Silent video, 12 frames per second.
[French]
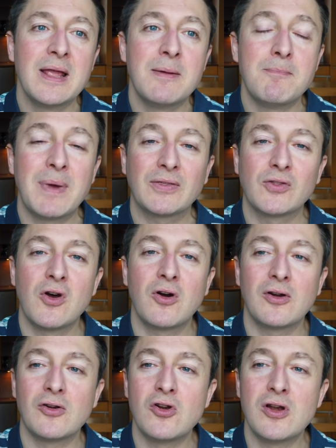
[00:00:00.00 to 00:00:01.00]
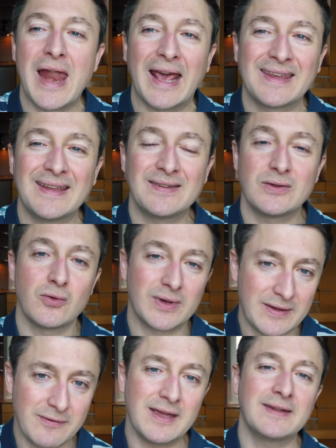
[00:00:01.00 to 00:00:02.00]
Maintenant, la question
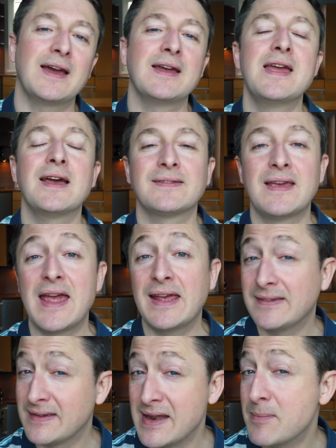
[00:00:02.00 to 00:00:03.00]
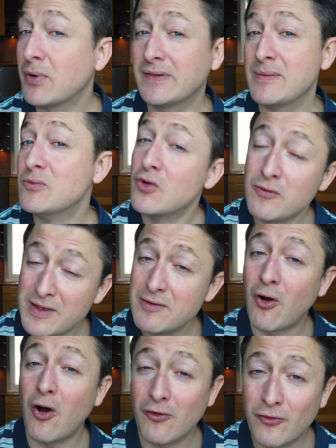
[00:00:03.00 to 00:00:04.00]
qui vient derrière, c'est est-ce qu'il est possible de
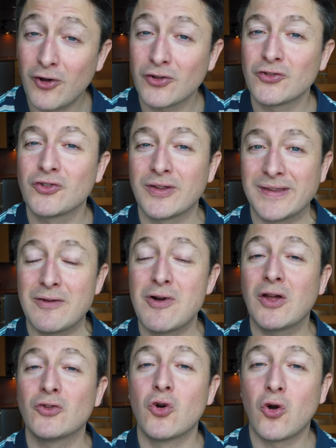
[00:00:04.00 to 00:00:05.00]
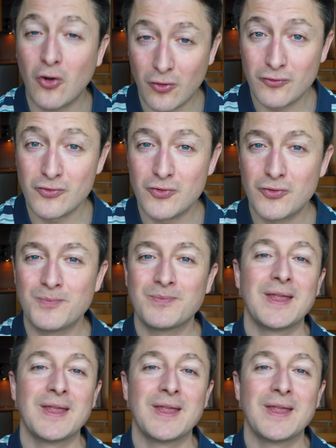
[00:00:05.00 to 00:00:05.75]
vivre en France sans avoir de revenus